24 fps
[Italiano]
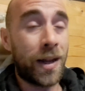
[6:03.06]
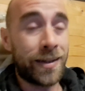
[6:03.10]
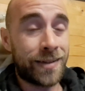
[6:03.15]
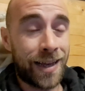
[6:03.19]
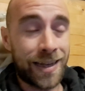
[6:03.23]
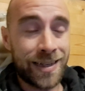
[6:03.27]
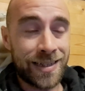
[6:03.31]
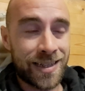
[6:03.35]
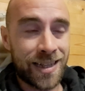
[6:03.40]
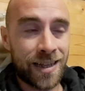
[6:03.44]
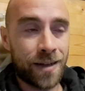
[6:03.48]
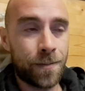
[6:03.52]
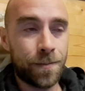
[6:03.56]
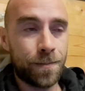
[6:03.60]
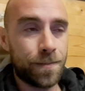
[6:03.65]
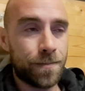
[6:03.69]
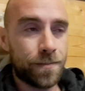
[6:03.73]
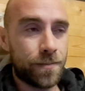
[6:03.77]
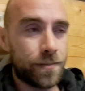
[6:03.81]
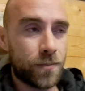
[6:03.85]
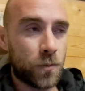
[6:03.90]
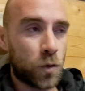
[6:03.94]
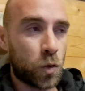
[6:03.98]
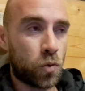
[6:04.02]
la testa.
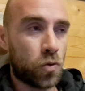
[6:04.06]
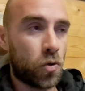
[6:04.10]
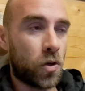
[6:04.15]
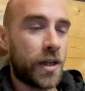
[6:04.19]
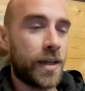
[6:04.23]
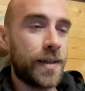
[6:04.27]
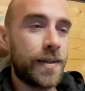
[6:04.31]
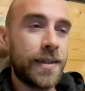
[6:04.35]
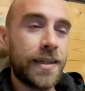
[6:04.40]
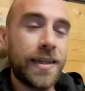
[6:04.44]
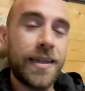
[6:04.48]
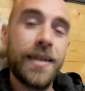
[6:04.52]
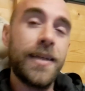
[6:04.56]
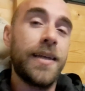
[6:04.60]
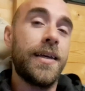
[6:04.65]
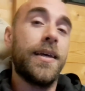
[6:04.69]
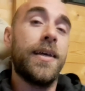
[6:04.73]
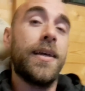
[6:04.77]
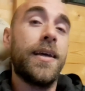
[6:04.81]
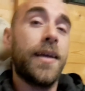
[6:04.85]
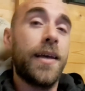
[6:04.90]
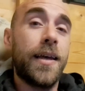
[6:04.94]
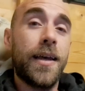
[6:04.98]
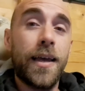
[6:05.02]
Tutto lì.
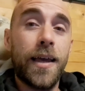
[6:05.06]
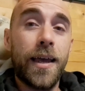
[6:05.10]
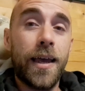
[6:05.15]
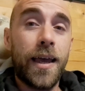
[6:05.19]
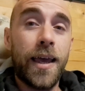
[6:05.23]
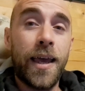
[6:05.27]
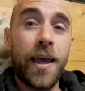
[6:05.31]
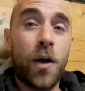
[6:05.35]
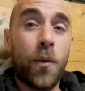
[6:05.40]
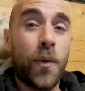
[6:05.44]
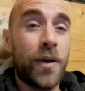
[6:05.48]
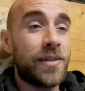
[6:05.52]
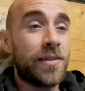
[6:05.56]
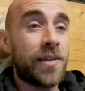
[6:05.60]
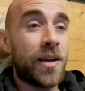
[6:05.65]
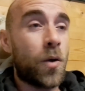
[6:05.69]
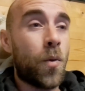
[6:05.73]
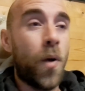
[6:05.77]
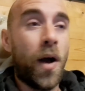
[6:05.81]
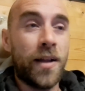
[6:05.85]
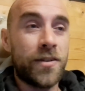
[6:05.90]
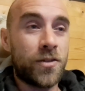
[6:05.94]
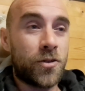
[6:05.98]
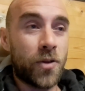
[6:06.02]
E questo è
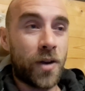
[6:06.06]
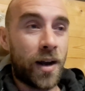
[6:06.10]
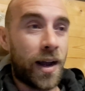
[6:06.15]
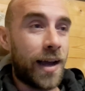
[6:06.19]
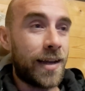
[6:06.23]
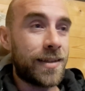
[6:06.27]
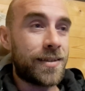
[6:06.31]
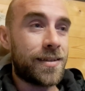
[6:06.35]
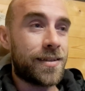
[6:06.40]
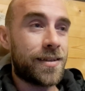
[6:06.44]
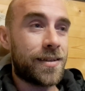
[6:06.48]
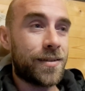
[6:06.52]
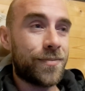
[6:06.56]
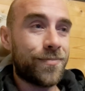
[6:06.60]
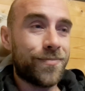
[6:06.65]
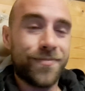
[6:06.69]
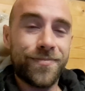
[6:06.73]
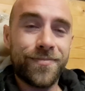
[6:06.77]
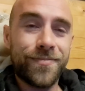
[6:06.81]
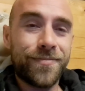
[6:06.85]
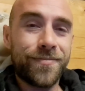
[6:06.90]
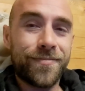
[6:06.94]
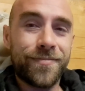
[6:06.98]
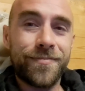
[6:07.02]
quanto, ragazzi.
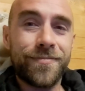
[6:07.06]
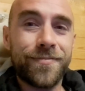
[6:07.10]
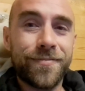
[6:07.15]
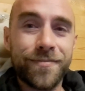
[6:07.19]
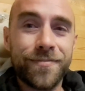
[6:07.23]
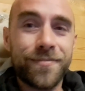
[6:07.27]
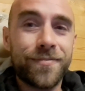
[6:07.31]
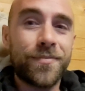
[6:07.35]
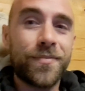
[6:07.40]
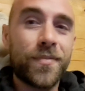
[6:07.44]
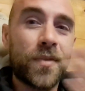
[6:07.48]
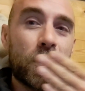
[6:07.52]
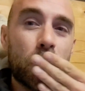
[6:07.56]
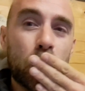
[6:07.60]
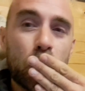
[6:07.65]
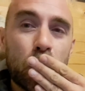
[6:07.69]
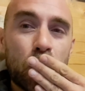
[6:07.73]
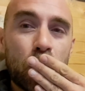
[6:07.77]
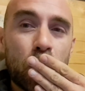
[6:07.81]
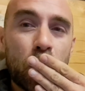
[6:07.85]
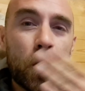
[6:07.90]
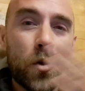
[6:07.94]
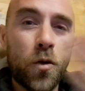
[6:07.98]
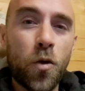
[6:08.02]

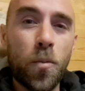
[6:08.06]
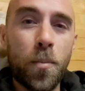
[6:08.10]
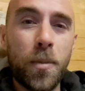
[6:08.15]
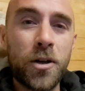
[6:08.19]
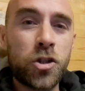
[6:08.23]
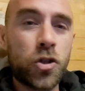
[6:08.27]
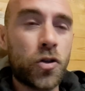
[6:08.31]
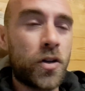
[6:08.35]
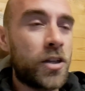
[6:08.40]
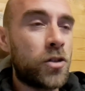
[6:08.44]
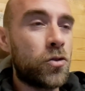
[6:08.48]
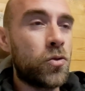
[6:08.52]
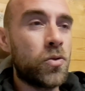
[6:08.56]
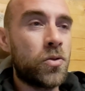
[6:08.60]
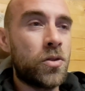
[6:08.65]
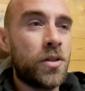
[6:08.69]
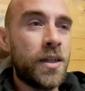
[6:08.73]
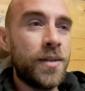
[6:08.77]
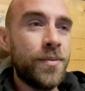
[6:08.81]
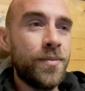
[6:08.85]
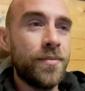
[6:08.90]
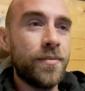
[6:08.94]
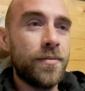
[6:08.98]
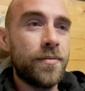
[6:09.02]
Un bacione a
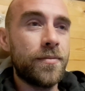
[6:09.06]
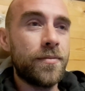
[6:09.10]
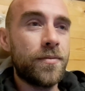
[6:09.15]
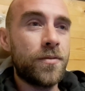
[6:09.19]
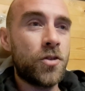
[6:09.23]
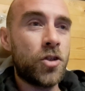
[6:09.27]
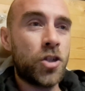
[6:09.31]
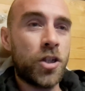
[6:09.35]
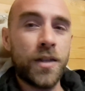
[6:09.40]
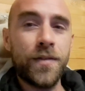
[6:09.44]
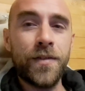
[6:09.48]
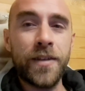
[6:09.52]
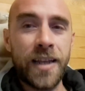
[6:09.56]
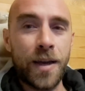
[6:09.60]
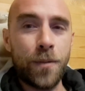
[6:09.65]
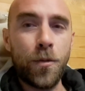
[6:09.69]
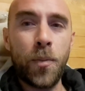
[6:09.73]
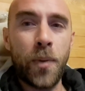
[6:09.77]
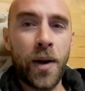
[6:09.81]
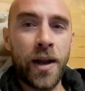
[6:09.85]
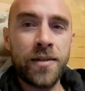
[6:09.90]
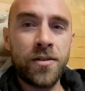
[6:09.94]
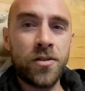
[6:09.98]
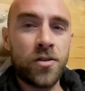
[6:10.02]
tutti, ci
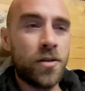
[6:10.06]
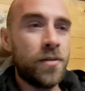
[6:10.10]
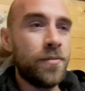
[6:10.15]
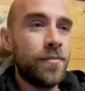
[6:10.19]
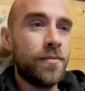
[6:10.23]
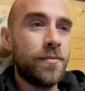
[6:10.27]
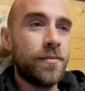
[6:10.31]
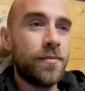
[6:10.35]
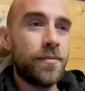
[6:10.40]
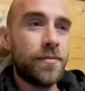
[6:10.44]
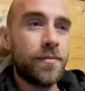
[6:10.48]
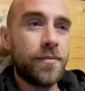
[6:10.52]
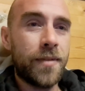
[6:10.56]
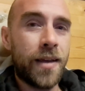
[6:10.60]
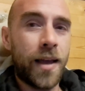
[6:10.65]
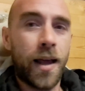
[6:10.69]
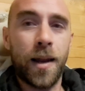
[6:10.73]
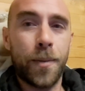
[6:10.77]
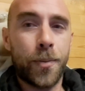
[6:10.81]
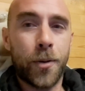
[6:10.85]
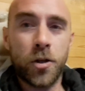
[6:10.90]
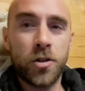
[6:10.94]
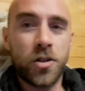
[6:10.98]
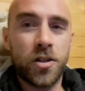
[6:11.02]
vediamo presto e
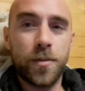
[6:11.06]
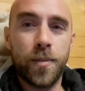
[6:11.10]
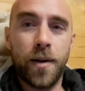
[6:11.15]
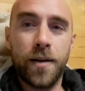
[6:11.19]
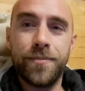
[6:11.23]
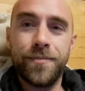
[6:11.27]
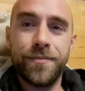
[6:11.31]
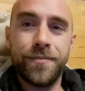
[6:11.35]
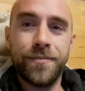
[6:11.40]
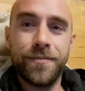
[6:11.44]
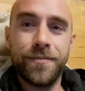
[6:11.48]
alla prossima.